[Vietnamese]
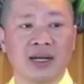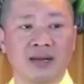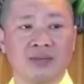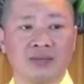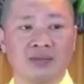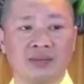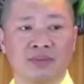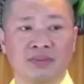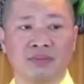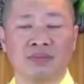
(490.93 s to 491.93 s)
cả đêm,
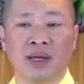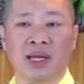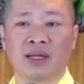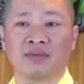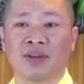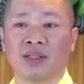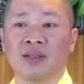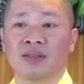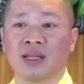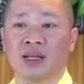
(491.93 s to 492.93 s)
mẹ phải
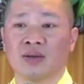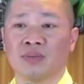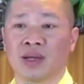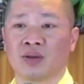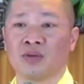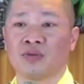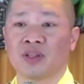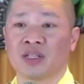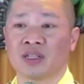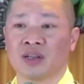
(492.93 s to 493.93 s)
thức theo, mẹ có
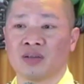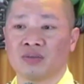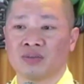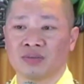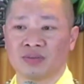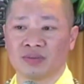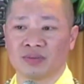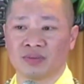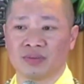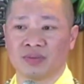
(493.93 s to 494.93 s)
phiền không?
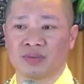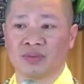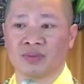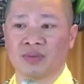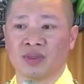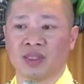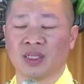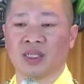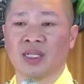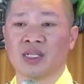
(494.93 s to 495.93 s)

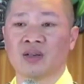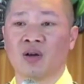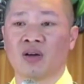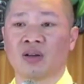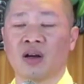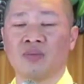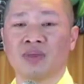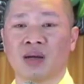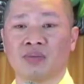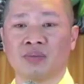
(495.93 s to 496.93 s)
Những khi con
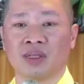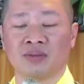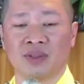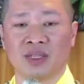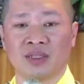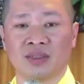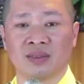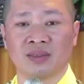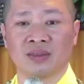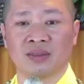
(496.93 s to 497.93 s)
ốm nằm bệnh viện,
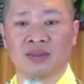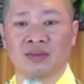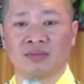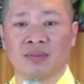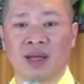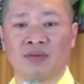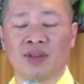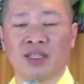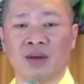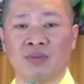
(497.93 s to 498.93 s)
mẹ
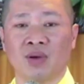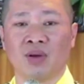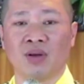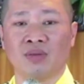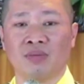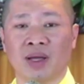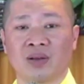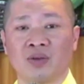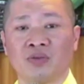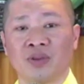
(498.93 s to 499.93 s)
phải chăm lo,
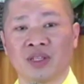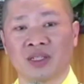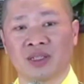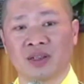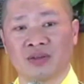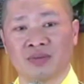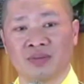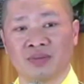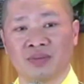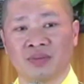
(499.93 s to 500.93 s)
mẹ có phiền không?
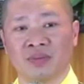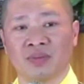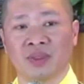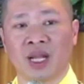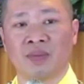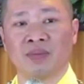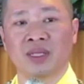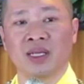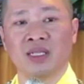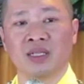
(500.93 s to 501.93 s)

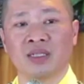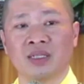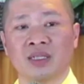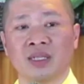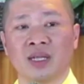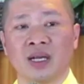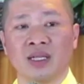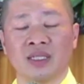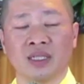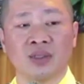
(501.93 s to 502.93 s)
Thậm chí
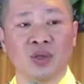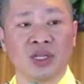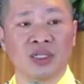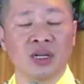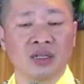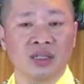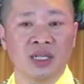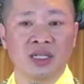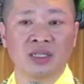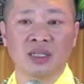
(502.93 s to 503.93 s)
những chuyện rất
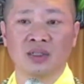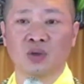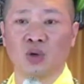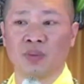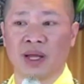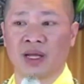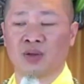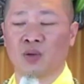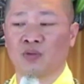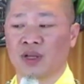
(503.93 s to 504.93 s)
riêng tư của
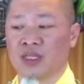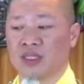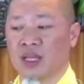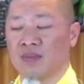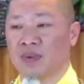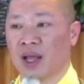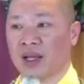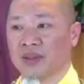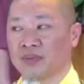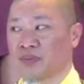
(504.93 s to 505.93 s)
mẹ cũng phải xếp
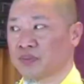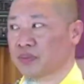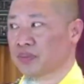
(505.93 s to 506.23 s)
lại.